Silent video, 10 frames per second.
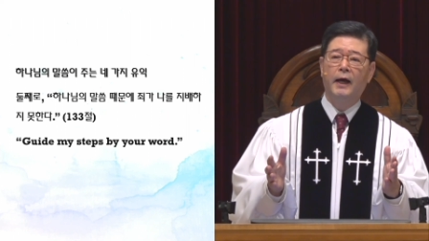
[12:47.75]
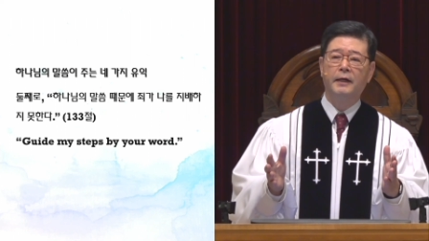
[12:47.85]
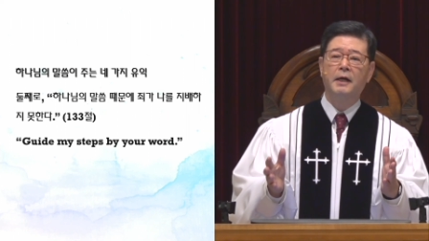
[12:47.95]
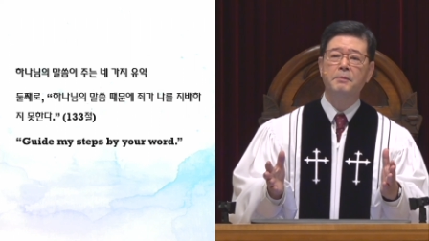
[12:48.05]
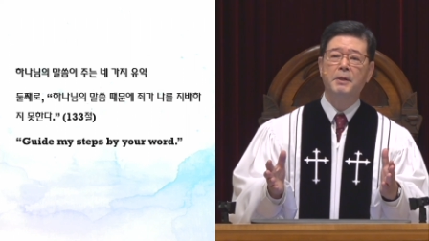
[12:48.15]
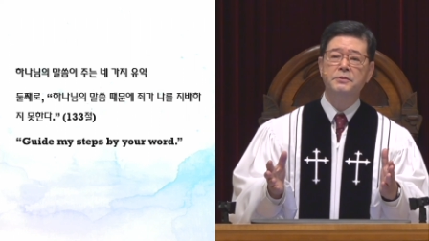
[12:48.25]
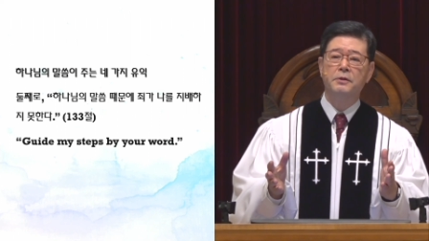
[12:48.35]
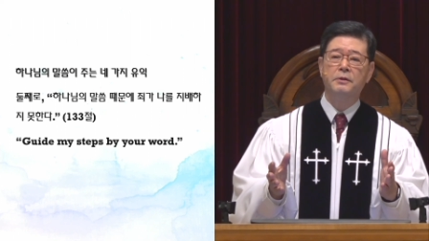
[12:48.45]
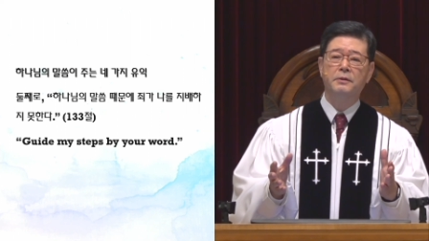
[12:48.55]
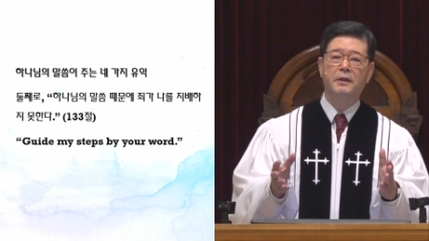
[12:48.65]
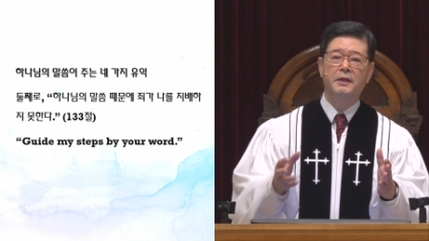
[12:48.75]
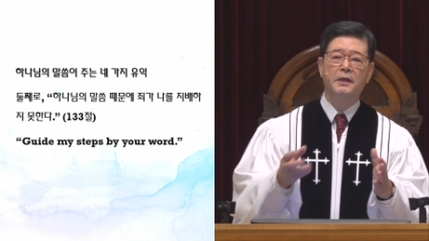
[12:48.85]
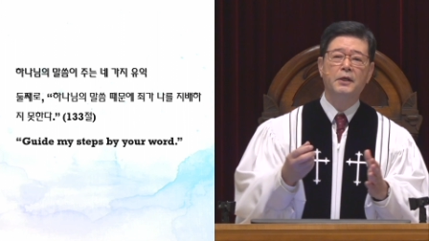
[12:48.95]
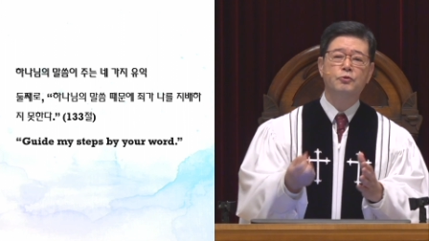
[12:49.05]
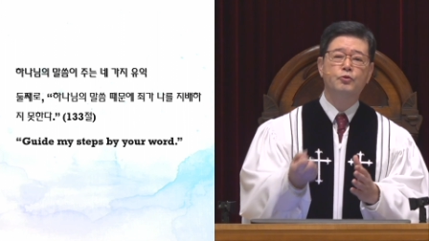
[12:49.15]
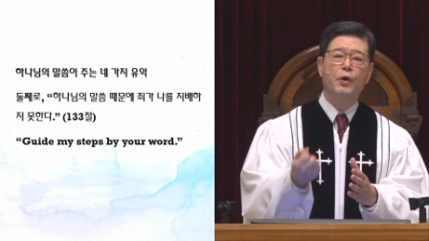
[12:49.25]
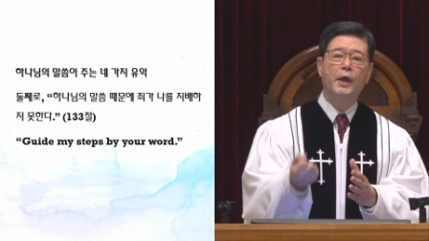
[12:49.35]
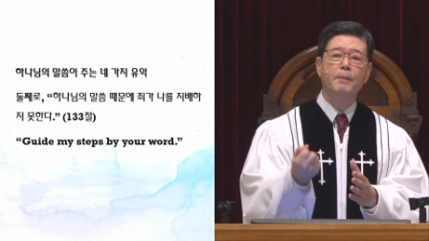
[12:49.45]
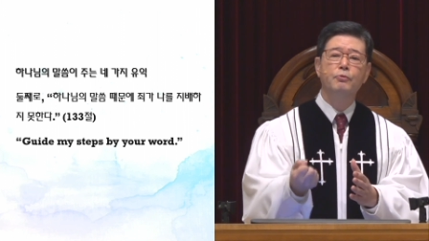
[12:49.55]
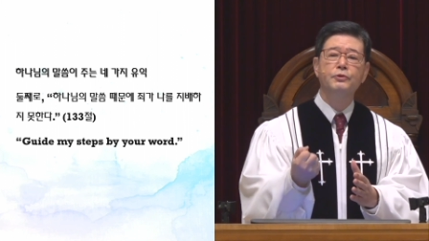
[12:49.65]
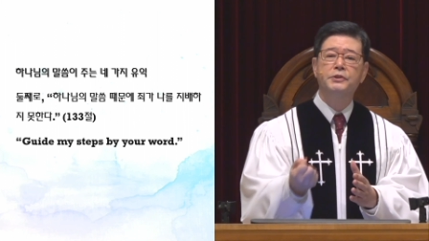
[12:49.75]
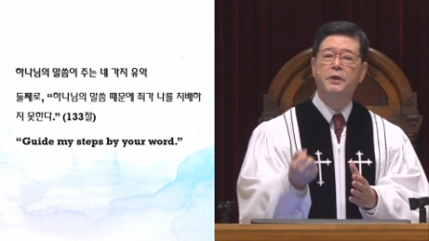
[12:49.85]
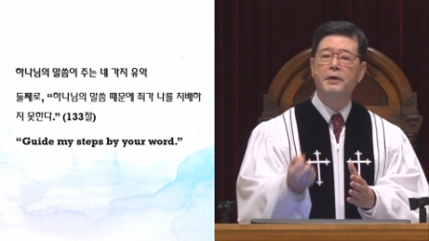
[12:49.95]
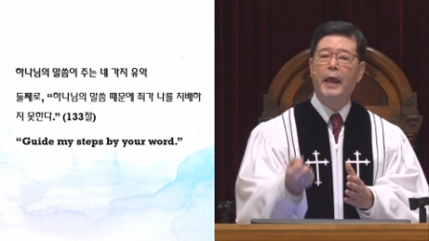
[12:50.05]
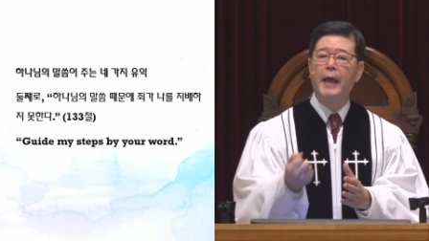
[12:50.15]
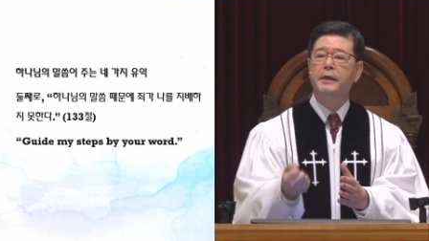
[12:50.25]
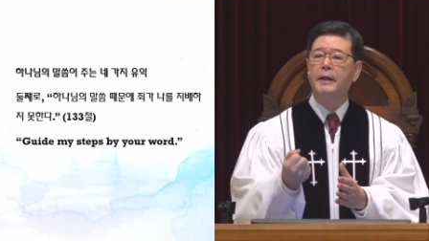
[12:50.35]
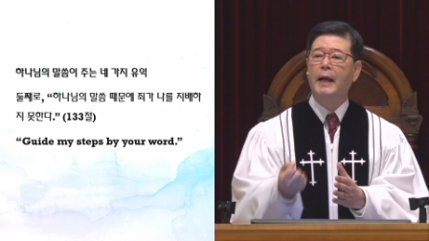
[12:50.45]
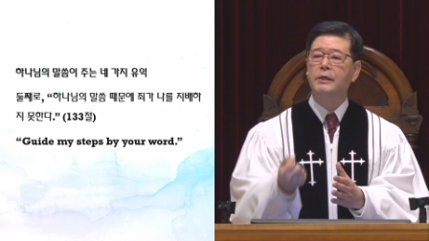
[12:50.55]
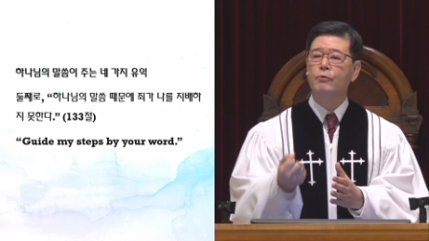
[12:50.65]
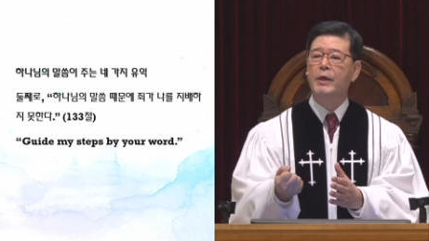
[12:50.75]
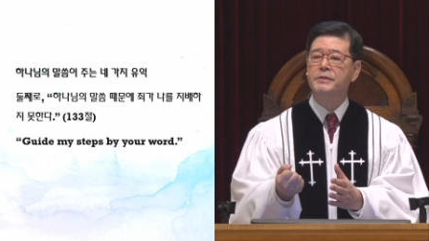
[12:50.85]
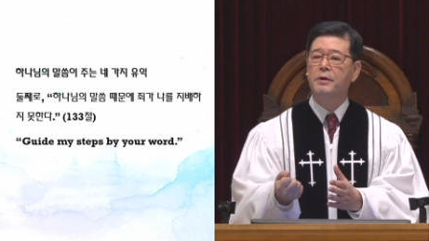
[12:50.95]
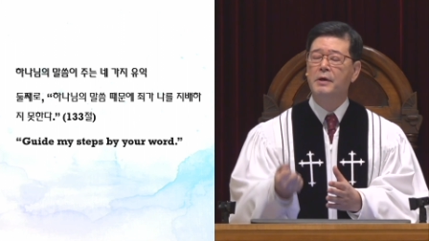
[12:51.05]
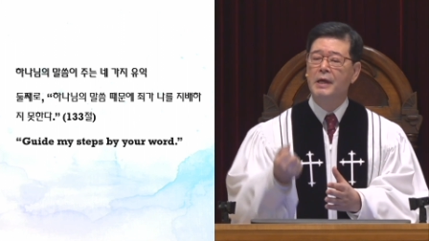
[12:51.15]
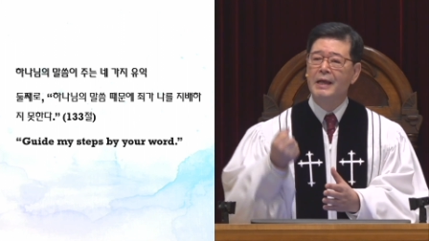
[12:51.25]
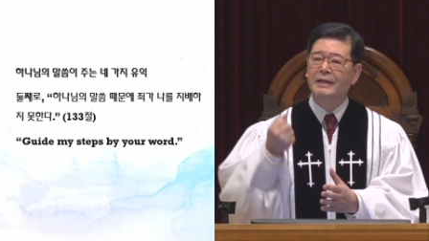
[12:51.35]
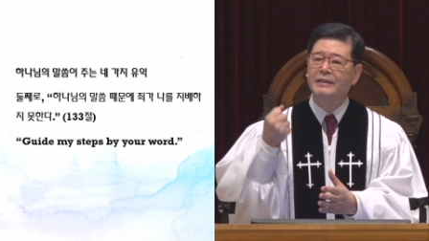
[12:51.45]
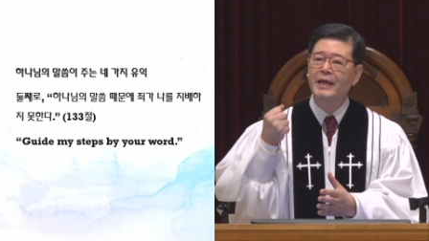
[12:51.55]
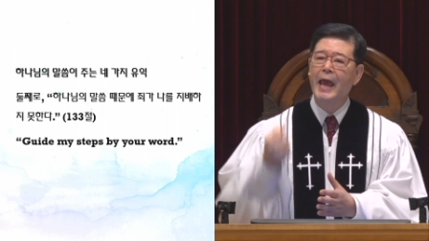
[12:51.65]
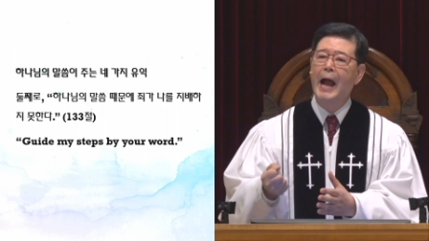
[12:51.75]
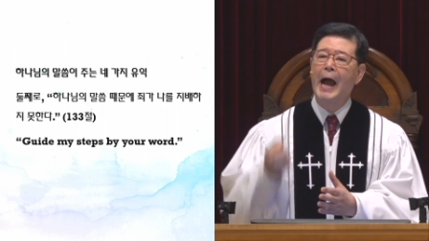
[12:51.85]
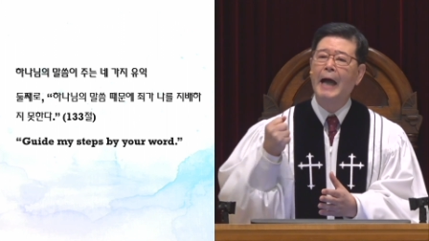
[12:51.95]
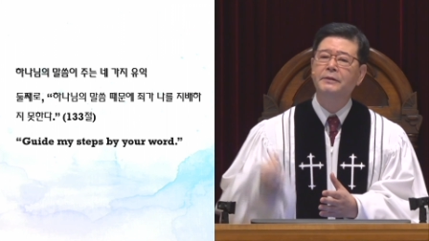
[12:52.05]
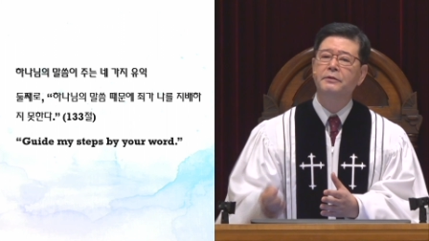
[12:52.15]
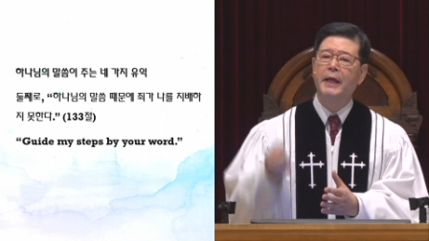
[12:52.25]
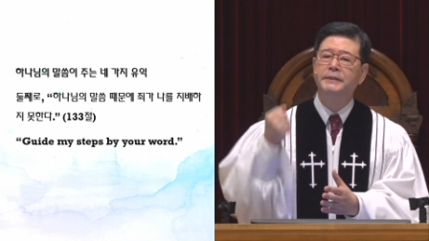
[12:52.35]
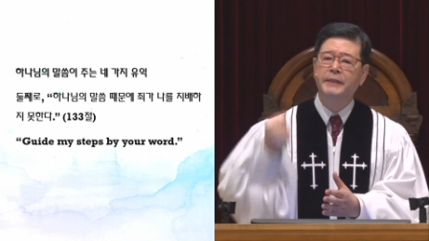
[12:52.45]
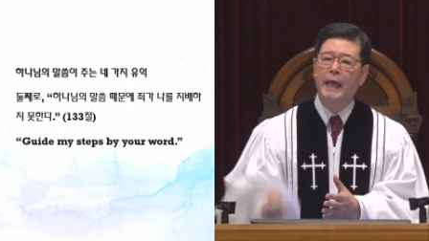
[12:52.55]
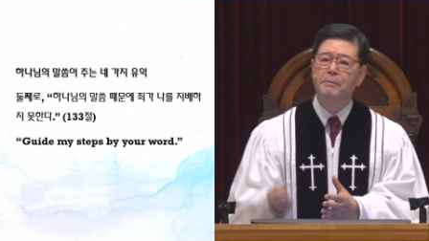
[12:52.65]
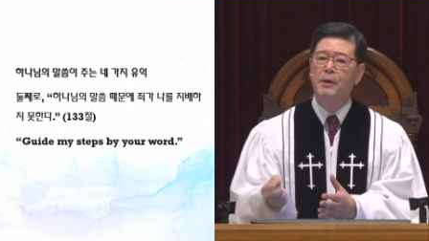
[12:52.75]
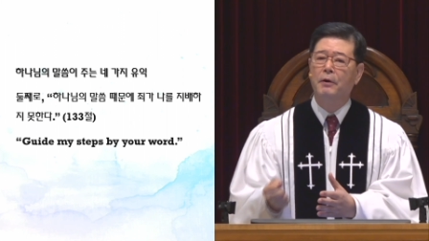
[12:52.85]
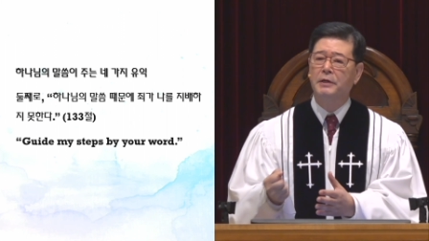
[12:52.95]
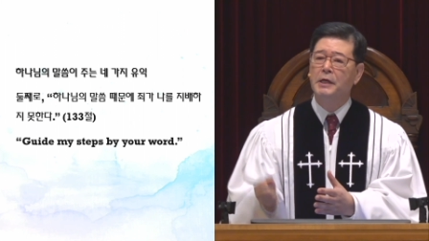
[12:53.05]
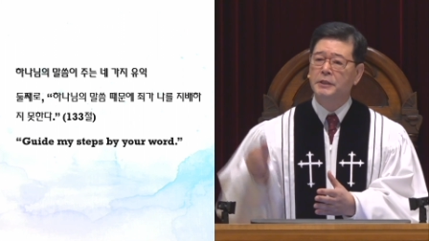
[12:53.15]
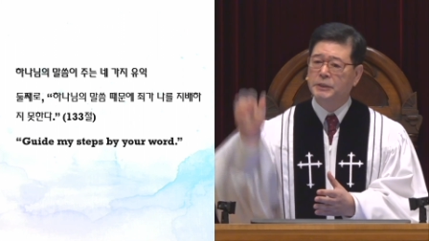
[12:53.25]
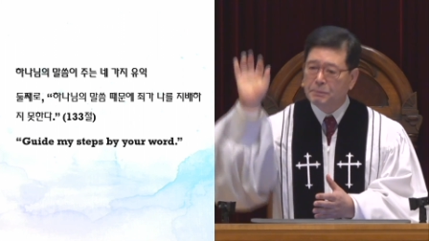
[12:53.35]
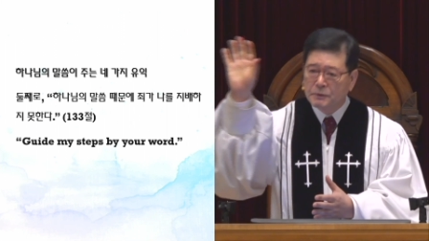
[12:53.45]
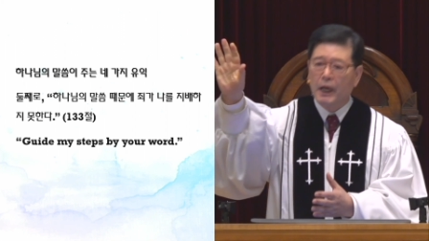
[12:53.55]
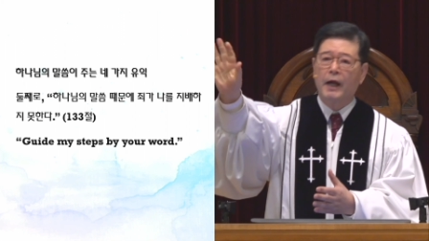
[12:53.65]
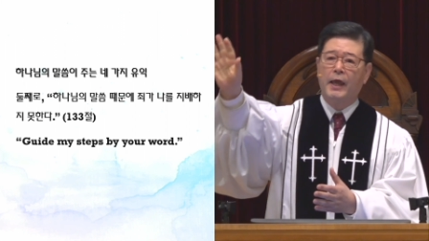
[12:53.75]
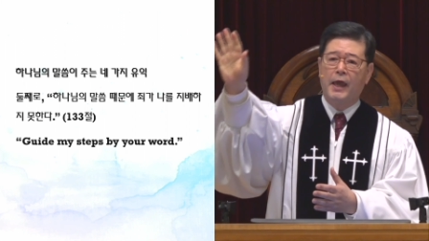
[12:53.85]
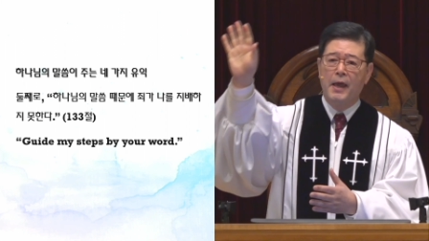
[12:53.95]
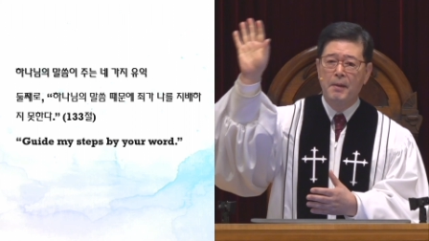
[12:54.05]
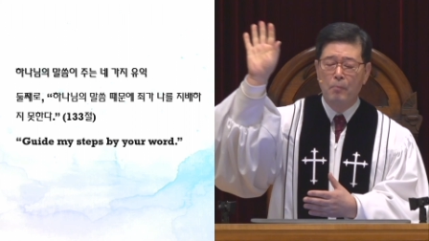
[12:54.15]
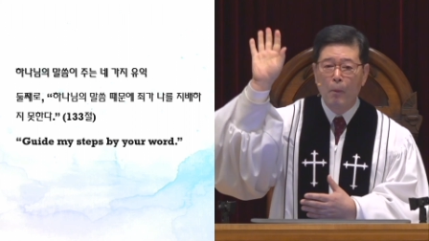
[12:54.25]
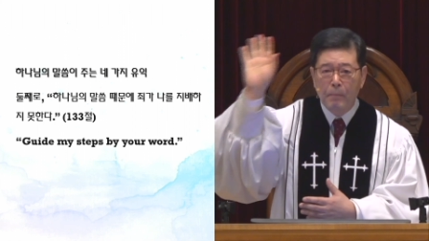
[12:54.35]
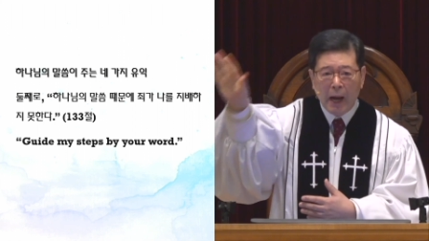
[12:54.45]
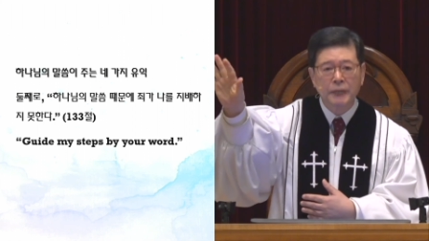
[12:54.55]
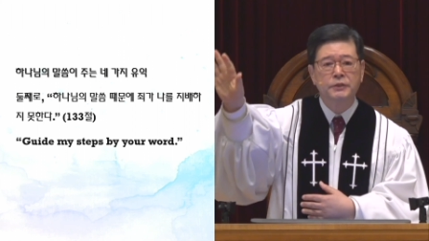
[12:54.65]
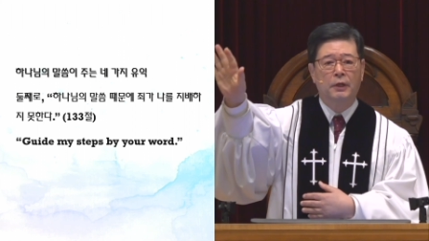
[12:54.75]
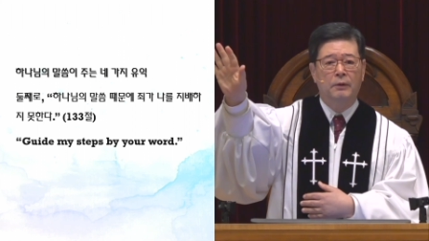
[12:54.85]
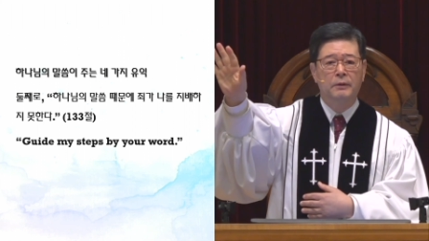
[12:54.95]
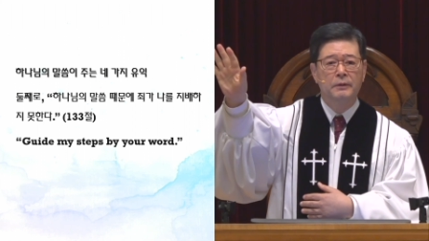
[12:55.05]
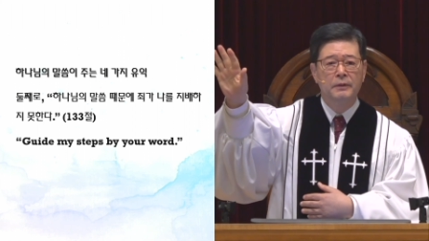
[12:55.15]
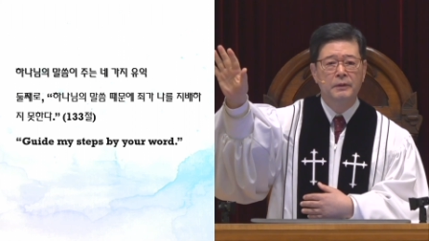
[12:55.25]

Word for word: 하나님께서는 이 죄의 문제를 해결하기 위해서 그의 아들의 생명을 십자가에 못 박았어요.